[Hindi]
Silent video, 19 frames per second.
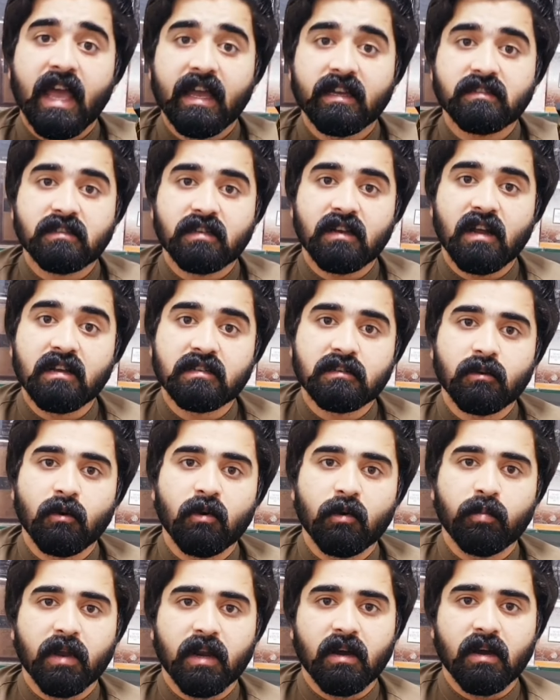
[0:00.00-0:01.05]
एक्स्ट्रा
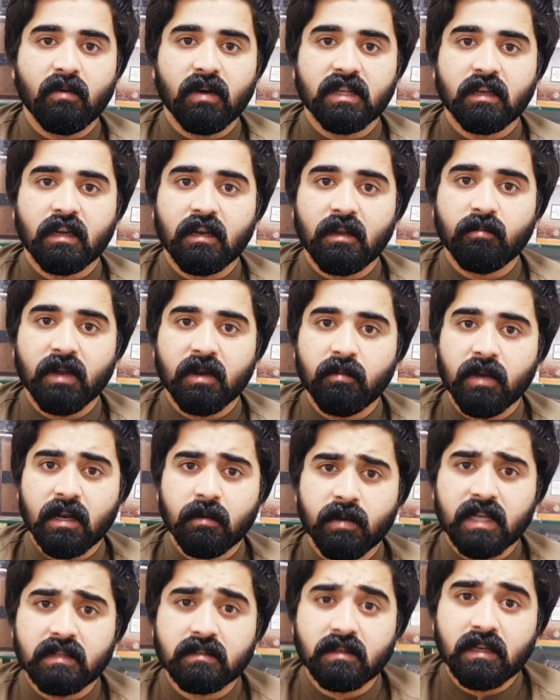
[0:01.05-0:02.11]
स्टॉक पड़ा हुआ तकरीबन मेरे
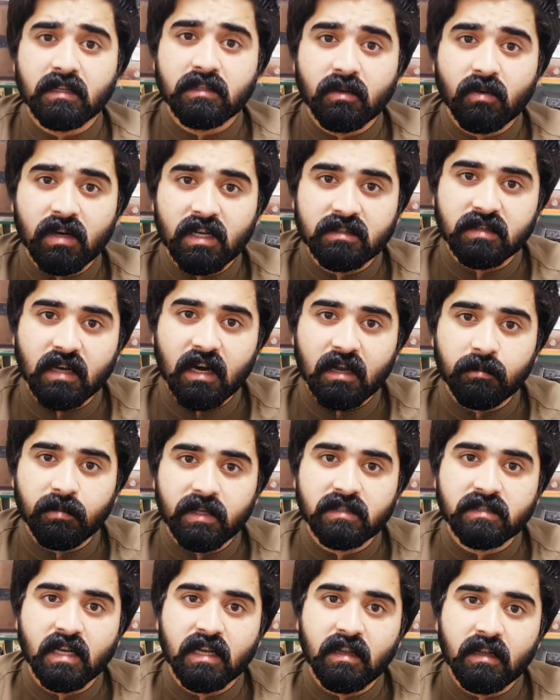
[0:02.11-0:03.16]
पास किसी को हज़ार
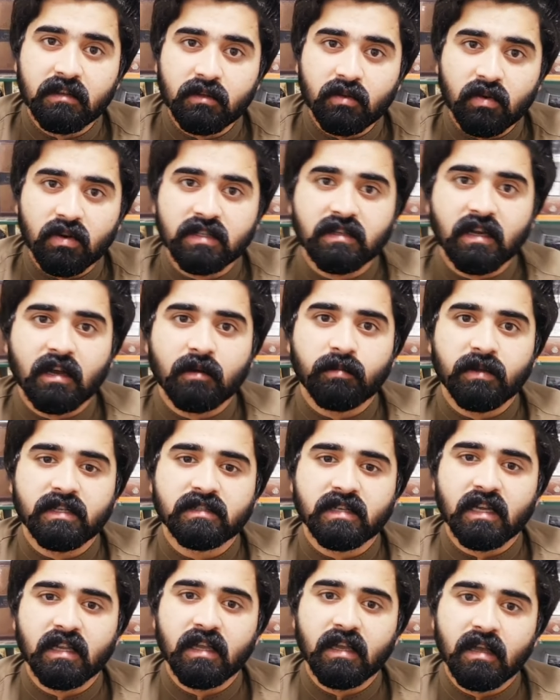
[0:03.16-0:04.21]
पीस चाहिए दो हज़ार पीस
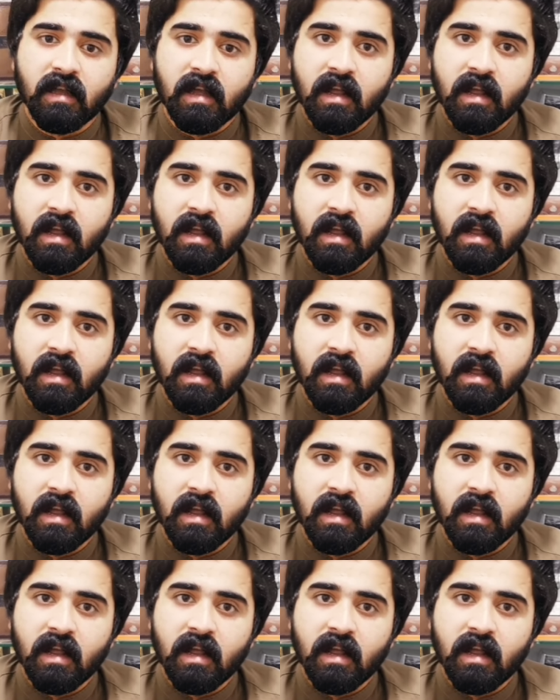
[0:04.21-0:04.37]
चाहिए